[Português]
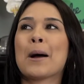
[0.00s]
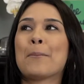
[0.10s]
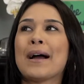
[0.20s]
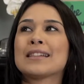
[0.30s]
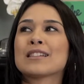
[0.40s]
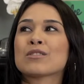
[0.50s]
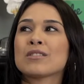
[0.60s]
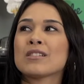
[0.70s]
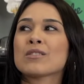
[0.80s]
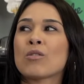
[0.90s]
Mas as
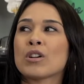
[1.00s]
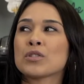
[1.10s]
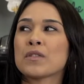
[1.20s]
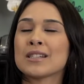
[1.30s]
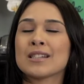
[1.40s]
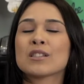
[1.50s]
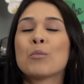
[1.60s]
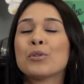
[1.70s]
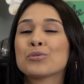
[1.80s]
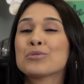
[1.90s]
coisas que eu gosto de fazer
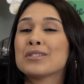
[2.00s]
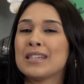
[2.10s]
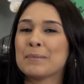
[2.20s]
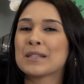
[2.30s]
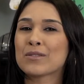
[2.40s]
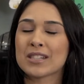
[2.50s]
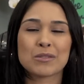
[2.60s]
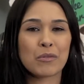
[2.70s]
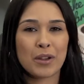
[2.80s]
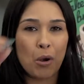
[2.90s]
são muito simples,
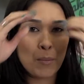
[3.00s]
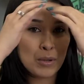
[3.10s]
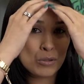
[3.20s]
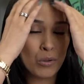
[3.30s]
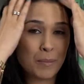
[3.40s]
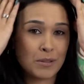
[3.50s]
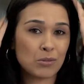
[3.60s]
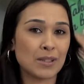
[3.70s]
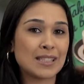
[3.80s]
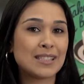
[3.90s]
vocês vão ver como que eu sou uma
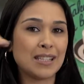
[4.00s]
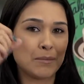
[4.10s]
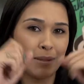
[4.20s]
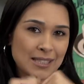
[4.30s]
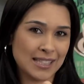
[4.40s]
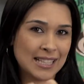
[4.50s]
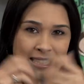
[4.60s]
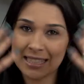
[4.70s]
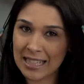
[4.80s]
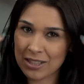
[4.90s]
pessoa simples. Às
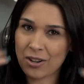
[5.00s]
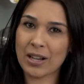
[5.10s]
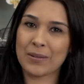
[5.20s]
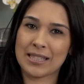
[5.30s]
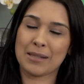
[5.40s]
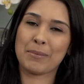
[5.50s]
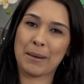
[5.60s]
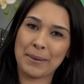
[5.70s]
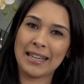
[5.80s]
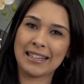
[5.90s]
vezes vocês olham assim
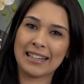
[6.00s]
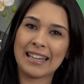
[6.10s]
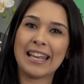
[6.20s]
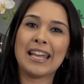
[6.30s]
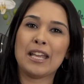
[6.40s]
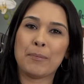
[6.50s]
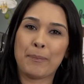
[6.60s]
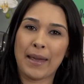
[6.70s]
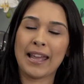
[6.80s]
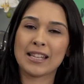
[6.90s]
para mim e
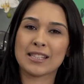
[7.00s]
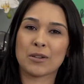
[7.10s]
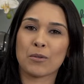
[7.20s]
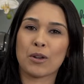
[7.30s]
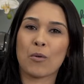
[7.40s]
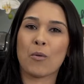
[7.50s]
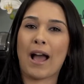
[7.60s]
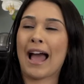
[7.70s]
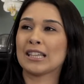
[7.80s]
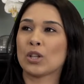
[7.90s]
pensam que eu
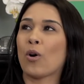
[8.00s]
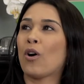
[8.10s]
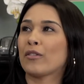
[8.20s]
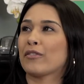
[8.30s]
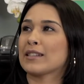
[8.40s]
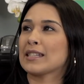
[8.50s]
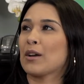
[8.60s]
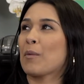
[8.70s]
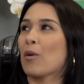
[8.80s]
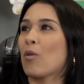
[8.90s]
adoro
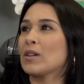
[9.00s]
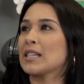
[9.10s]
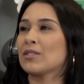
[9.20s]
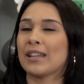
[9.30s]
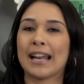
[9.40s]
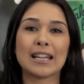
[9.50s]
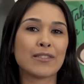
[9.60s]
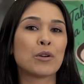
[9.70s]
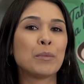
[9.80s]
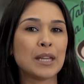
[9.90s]
fazer uma coisa que não tem nada a
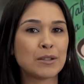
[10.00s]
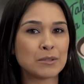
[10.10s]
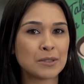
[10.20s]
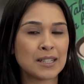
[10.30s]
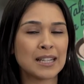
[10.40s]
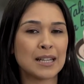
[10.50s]
ver comigo,